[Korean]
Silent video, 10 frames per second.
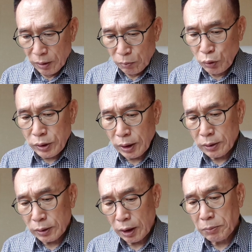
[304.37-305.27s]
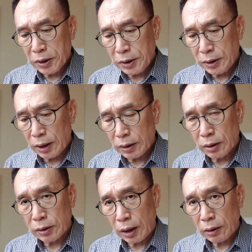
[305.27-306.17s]
물질에서 생명이
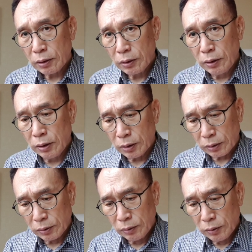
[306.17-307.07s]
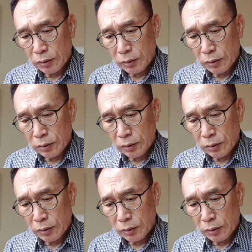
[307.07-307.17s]
시작되었다. 이거는